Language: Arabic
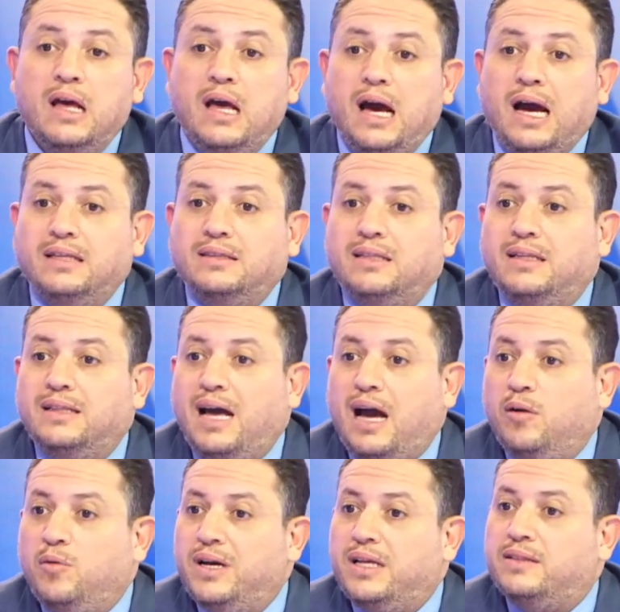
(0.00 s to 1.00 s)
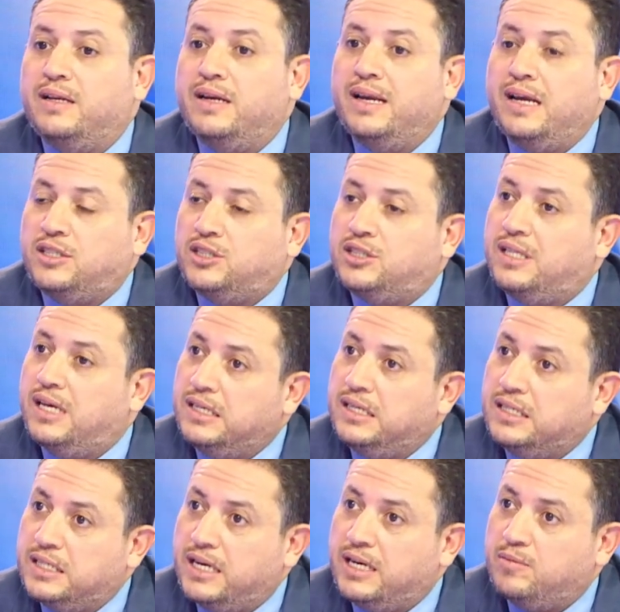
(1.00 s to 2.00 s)
حتى دعوات النجدة
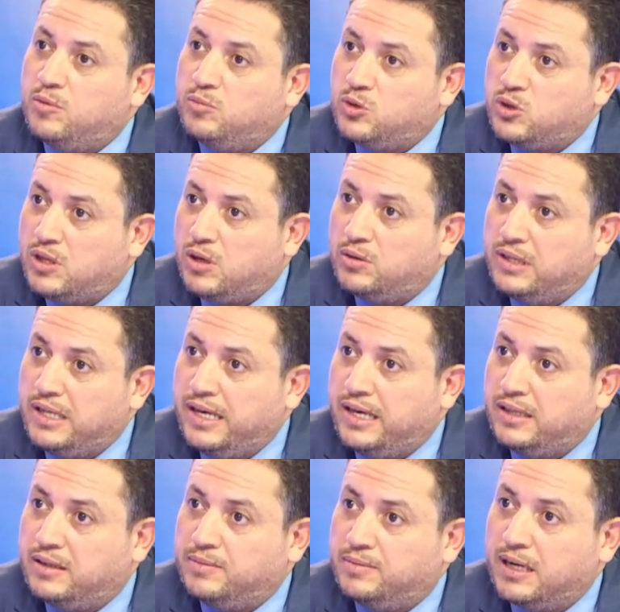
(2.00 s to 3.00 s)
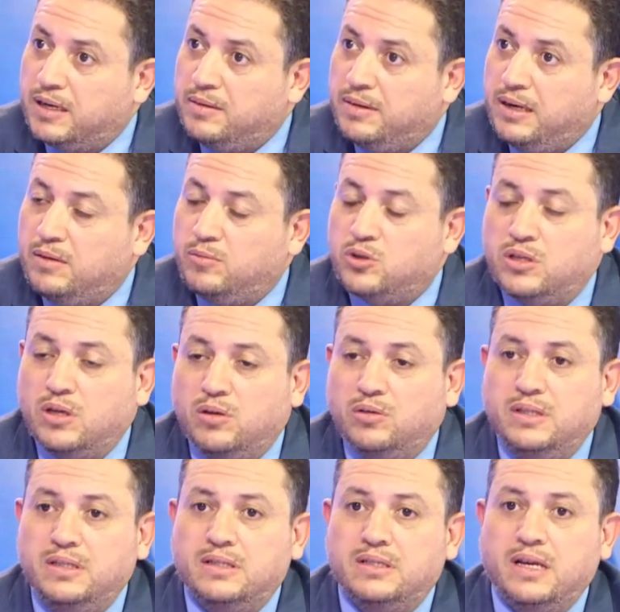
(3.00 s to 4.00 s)
اللي جاية من المستوطنات من قبل
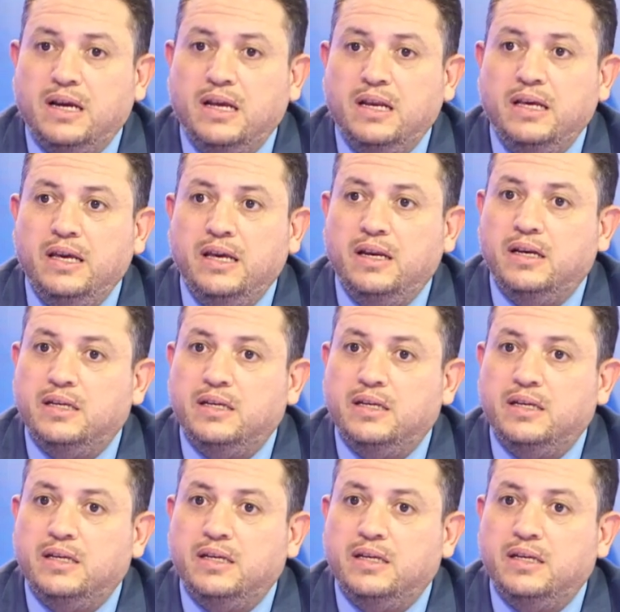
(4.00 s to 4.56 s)
المستوطنين الإسرائيليين